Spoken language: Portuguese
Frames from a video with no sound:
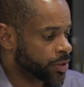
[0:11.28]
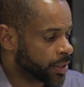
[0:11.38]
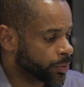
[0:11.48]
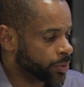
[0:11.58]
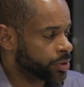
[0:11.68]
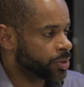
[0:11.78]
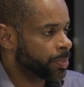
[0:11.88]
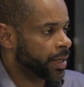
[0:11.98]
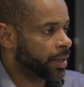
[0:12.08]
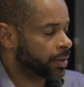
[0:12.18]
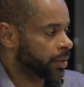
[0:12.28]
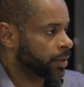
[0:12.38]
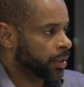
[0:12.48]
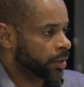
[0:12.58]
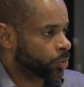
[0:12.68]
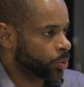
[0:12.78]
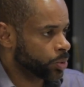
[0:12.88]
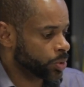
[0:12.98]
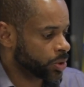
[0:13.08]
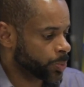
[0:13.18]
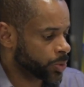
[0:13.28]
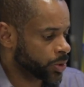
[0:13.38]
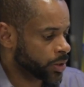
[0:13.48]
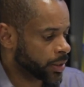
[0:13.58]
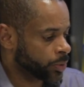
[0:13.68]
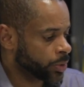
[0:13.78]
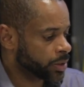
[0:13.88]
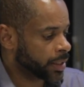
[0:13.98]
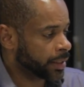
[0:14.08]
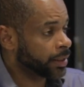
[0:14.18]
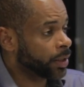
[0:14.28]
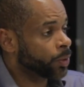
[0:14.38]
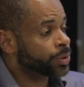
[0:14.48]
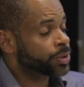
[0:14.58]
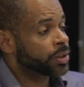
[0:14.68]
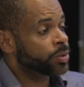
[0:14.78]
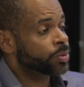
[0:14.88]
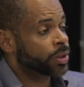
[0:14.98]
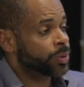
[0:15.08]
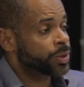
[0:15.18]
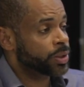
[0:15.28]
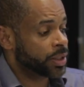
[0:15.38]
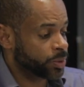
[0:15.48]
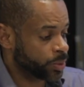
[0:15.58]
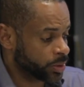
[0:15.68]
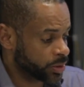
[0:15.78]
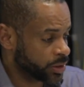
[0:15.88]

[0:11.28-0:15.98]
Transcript: indicadores de meta, todos os tipos de indicadores e cada negócio tem o teu indicador